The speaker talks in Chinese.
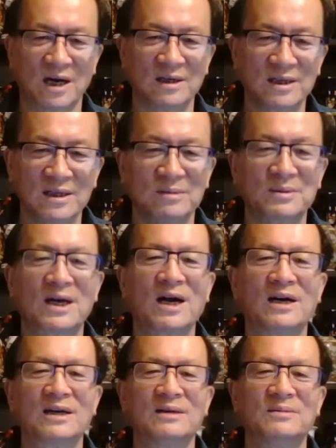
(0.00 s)
长得你们
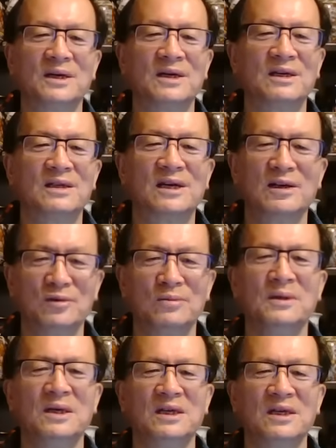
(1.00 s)
看看吧，特有
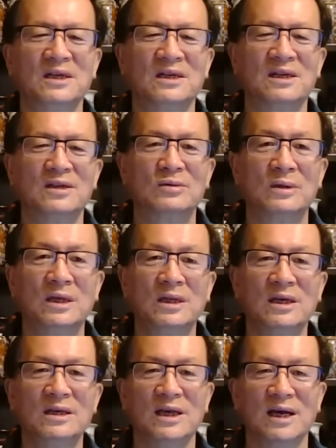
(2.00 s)
魅力，那绝
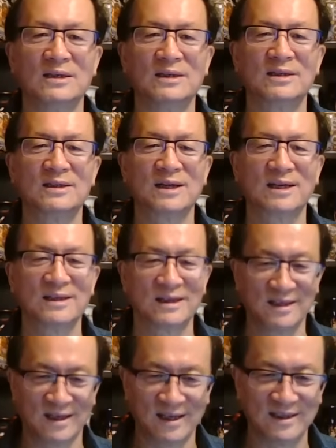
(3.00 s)
对那眼睛是，那
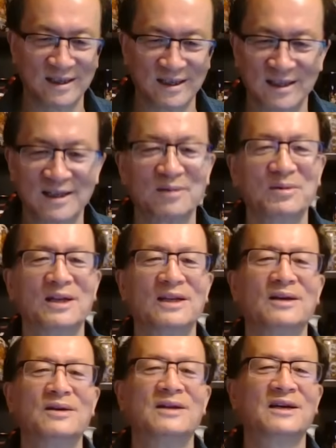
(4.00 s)
眼睛里特别
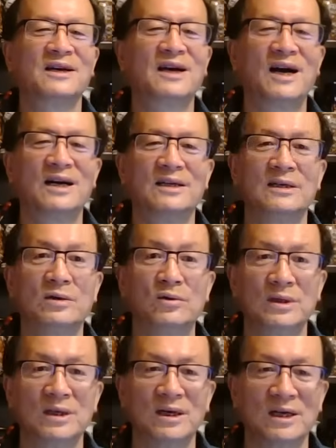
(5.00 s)
的。看了以
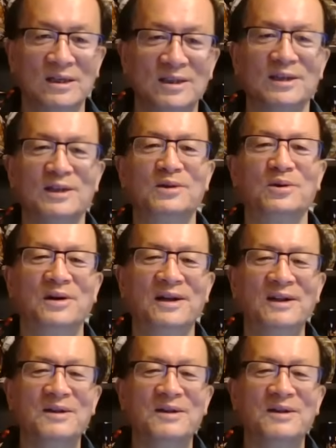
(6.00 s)
后你肯定心动，